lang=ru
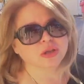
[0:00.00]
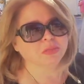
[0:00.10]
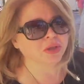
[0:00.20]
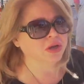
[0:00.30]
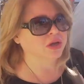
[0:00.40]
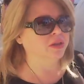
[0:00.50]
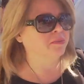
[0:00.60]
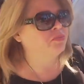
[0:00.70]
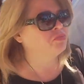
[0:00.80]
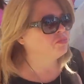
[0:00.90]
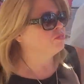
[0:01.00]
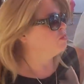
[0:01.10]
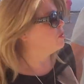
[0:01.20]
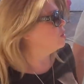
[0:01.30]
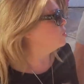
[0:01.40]
не поехала.
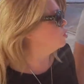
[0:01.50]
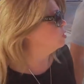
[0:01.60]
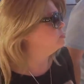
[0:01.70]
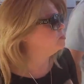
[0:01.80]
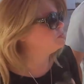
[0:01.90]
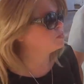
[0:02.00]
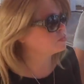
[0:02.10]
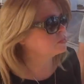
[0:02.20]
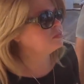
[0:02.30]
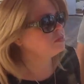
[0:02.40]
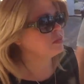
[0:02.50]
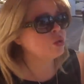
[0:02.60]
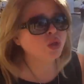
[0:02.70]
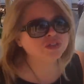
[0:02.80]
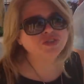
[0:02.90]
Но
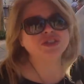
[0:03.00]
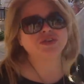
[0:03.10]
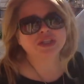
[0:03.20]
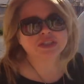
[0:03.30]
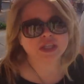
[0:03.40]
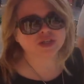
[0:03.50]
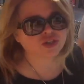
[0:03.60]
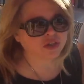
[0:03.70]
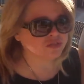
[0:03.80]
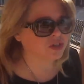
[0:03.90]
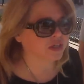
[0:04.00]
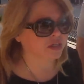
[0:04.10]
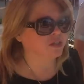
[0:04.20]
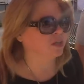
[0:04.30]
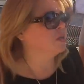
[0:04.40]
у нас выставок достаточно в
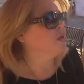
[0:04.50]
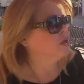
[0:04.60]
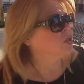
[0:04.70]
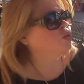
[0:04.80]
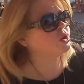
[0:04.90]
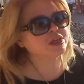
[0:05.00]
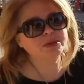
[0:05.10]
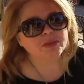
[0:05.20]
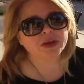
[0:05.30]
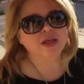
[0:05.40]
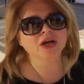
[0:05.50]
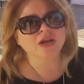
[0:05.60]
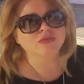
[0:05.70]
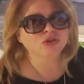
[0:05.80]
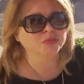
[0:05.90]
Диленде. Ну, раз мы
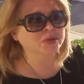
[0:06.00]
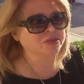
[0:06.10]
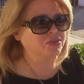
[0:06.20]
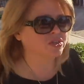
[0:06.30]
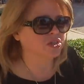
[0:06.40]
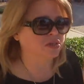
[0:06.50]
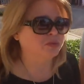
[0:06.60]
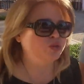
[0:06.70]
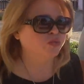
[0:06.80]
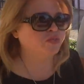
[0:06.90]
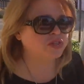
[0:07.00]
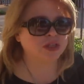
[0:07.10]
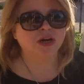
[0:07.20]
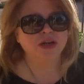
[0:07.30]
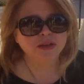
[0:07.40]
приехали, вот мы с Винсентом идем в
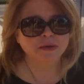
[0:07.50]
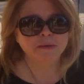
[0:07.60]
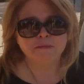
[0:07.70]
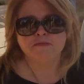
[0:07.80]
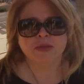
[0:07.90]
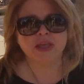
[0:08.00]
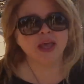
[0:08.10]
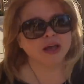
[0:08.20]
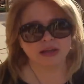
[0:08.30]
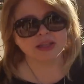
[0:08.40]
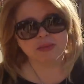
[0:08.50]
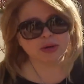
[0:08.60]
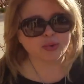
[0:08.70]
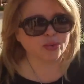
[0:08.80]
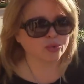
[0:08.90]
ресторан. Я не
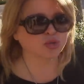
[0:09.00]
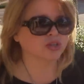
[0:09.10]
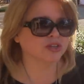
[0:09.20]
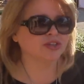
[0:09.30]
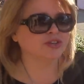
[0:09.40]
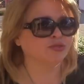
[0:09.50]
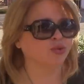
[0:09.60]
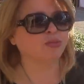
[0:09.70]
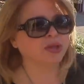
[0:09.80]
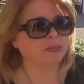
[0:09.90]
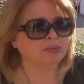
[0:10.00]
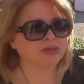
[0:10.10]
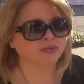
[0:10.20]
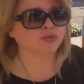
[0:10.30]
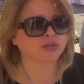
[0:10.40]
могу кушать ничего, у меня, по
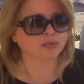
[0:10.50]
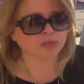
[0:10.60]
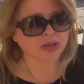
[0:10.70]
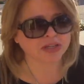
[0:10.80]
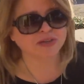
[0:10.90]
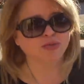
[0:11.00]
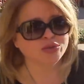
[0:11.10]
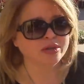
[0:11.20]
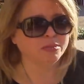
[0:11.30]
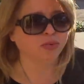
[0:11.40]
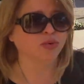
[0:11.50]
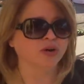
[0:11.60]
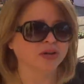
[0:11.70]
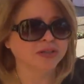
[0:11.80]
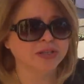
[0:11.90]
сегодня, у меня сегодня
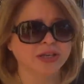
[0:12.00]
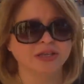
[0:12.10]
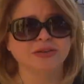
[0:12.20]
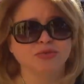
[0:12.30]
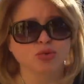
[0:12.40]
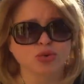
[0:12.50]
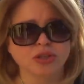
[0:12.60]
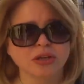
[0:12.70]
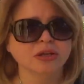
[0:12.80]
по диете фрукты,